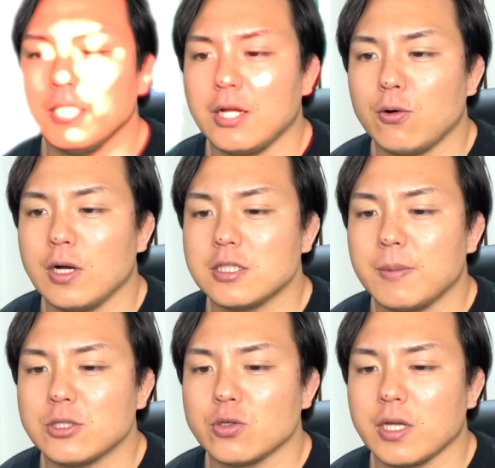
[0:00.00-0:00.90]
た5月
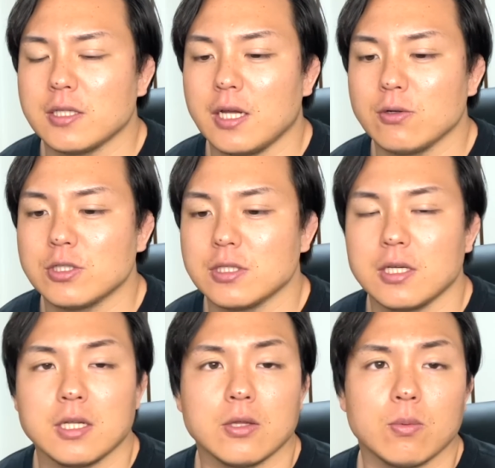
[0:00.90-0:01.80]
場所ね楽しんでい
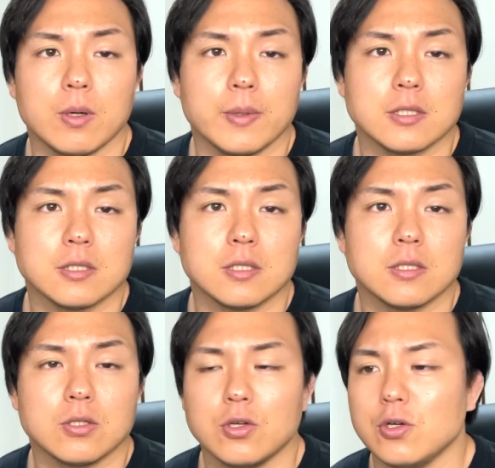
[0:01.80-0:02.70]
きたいと思います
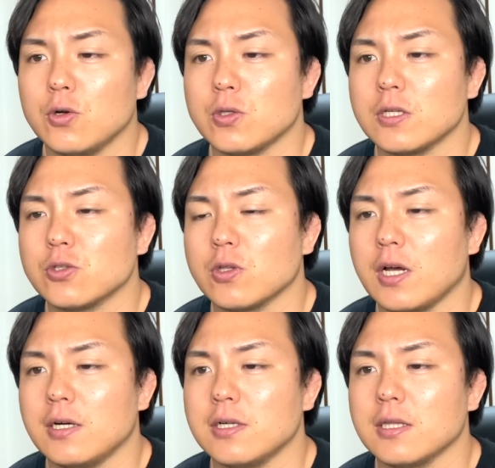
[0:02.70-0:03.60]
ということでちょっと
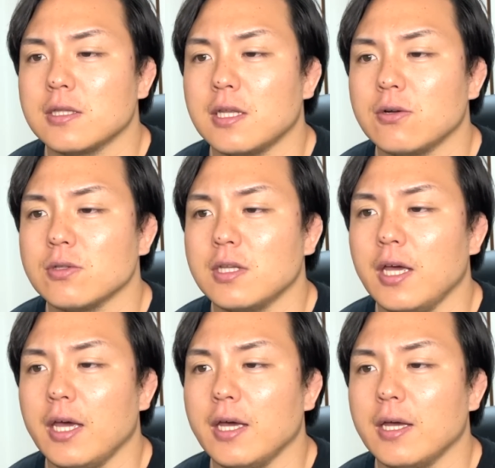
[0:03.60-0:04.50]
長くなったの
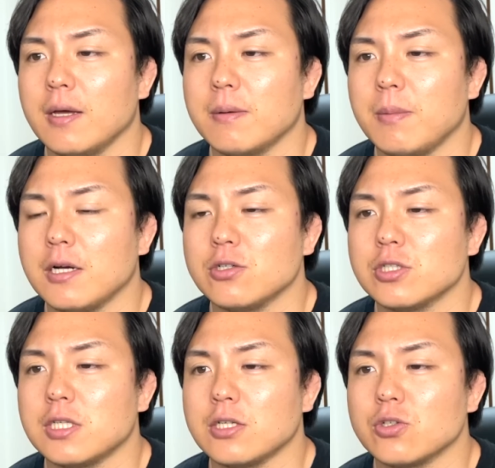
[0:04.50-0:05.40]
で幕
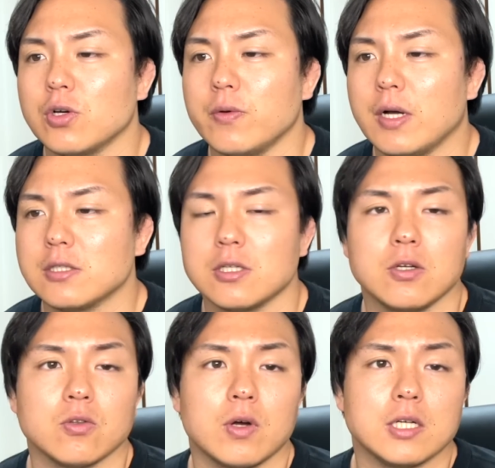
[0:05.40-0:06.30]
下上位は次
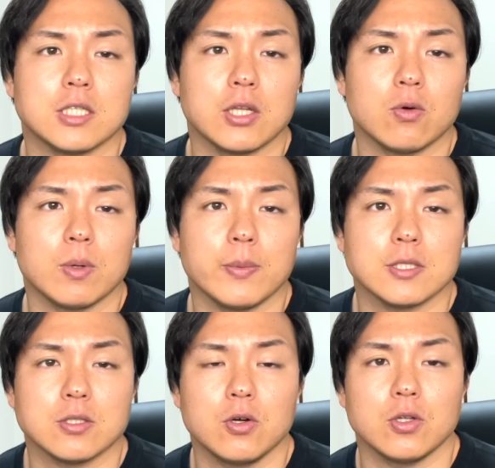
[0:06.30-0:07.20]
の動画にしたいと思いま
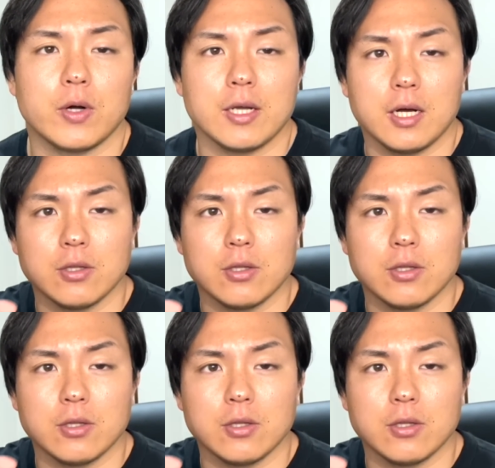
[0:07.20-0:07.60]
すということで終わりア